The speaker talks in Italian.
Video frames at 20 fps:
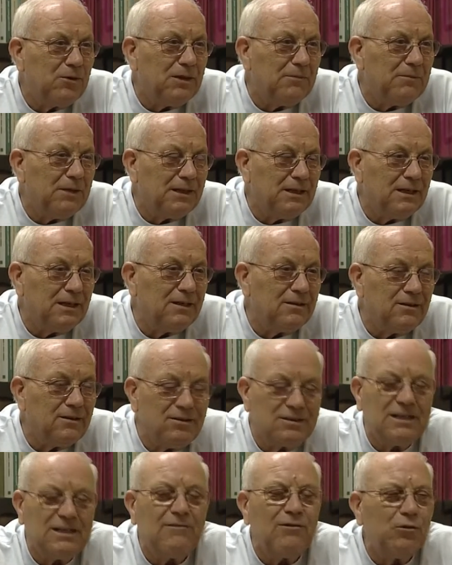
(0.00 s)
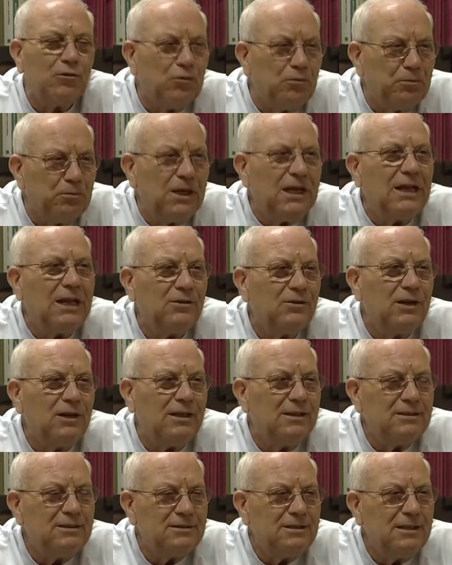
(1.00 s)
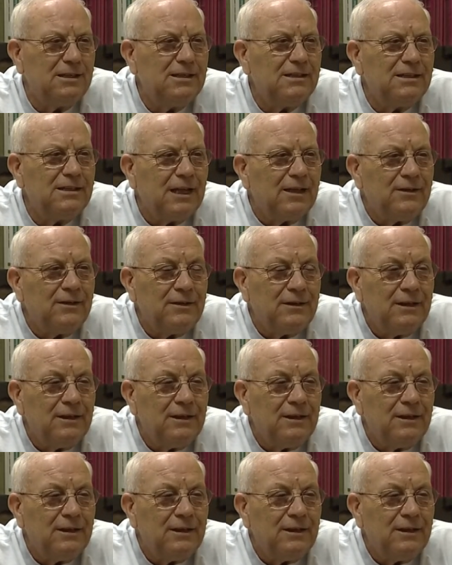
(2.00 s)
da mettere in rosa, avevo compilato la distinta